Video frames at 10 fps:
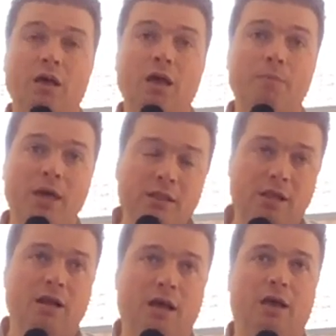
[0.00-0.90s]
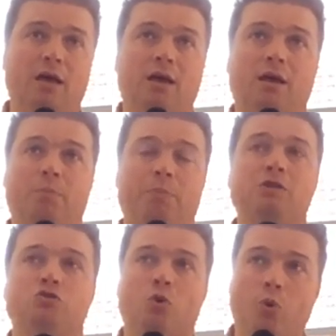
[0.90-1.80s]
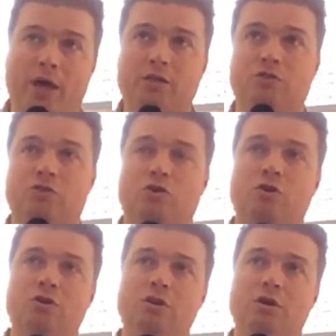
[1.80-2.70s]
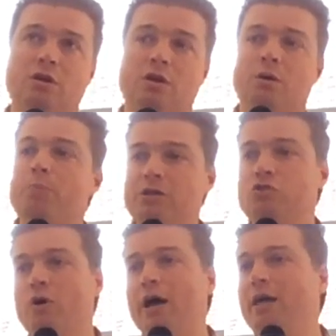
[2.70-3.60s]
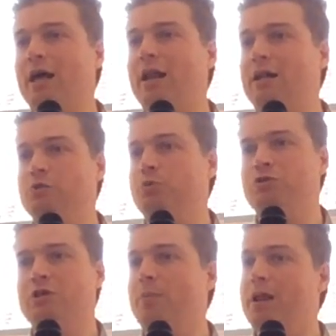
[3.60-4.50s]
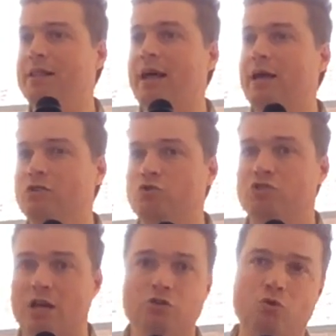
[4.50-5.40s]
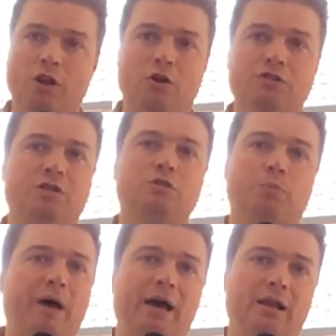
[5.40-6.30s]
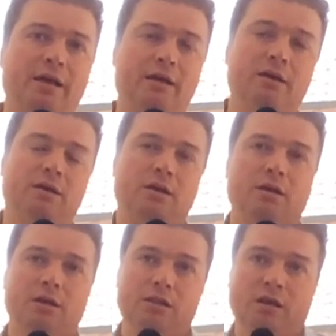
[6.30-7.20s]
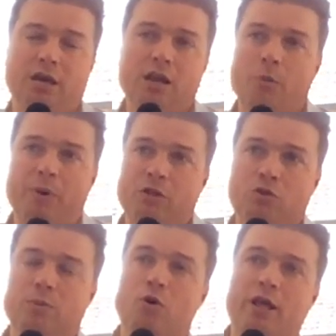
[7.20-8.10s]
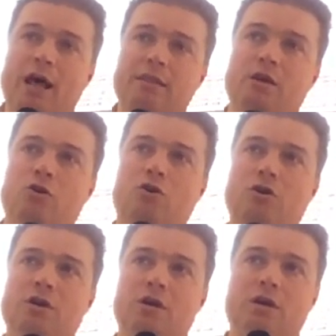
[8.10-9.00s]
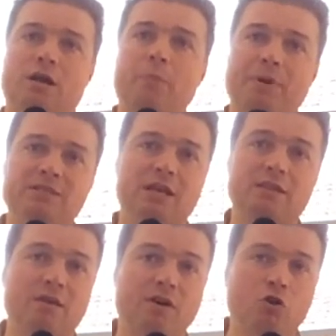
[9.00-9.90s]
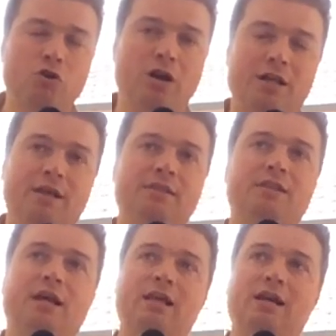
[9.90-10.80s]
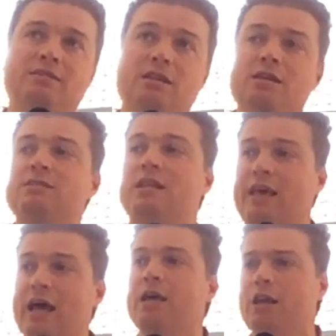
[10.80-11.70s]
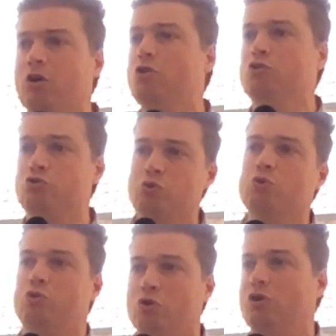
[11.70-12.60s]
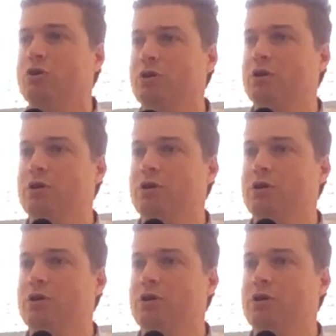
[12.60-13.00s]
E mentre penso questo, penso anche alla responsabilità che c'è sulle nostre spalle, di chi nel Partito Democratico rappresenta i valori, l'identità della sinistra ed è anche riconosciuto